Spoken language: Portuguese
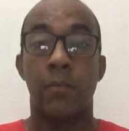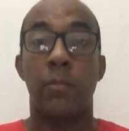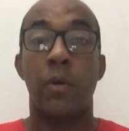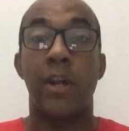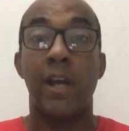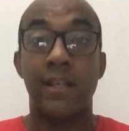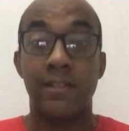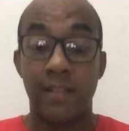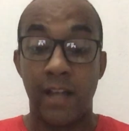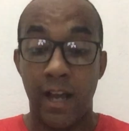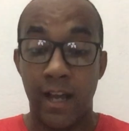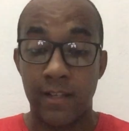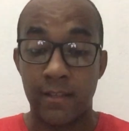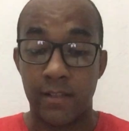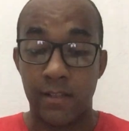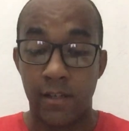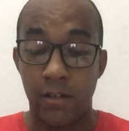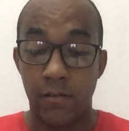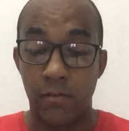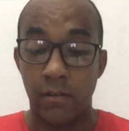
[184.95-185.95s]
Por essa
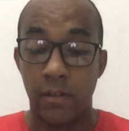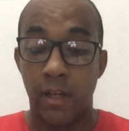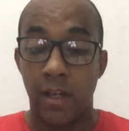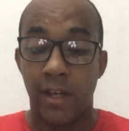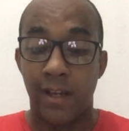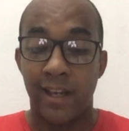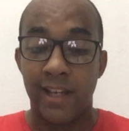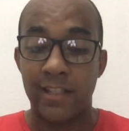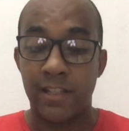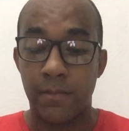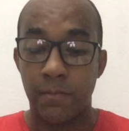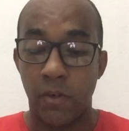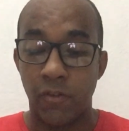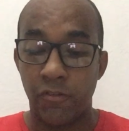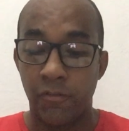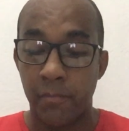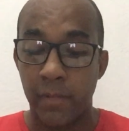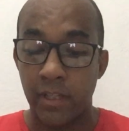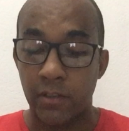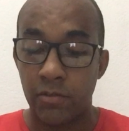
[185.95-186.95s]
razão, esse
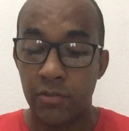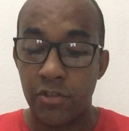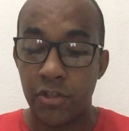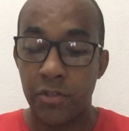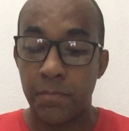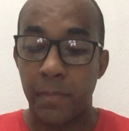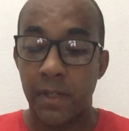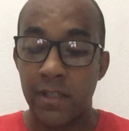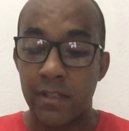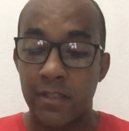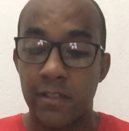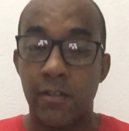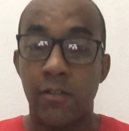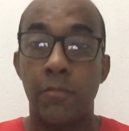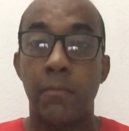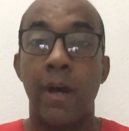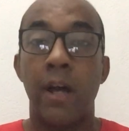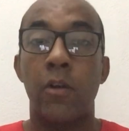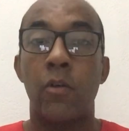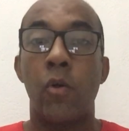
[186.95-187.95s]
movimento de
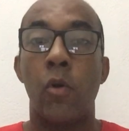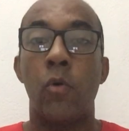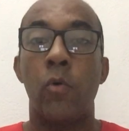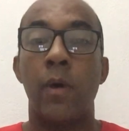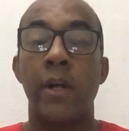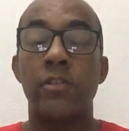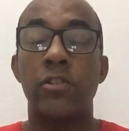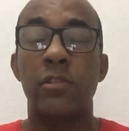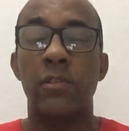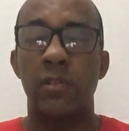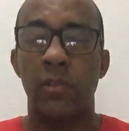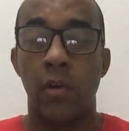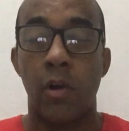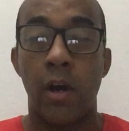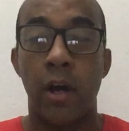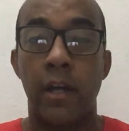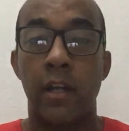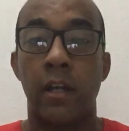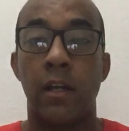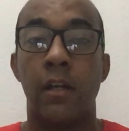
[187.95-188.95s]
expansão marcou a
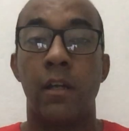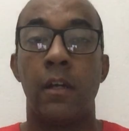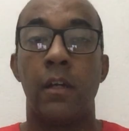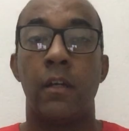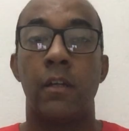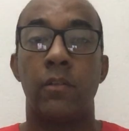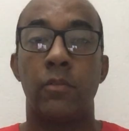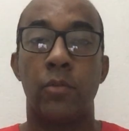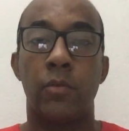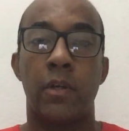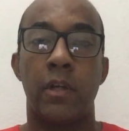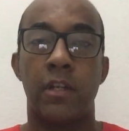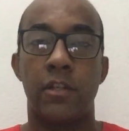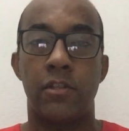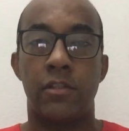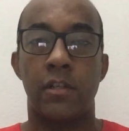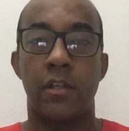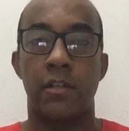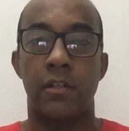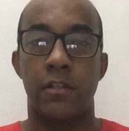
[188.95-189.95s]
história do
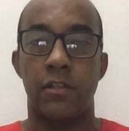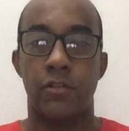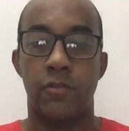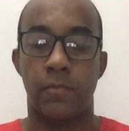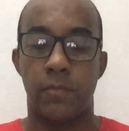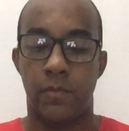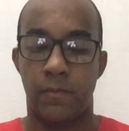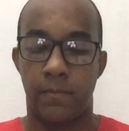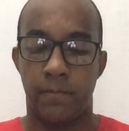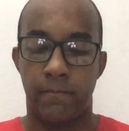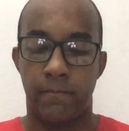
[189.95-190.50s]
cristianismo.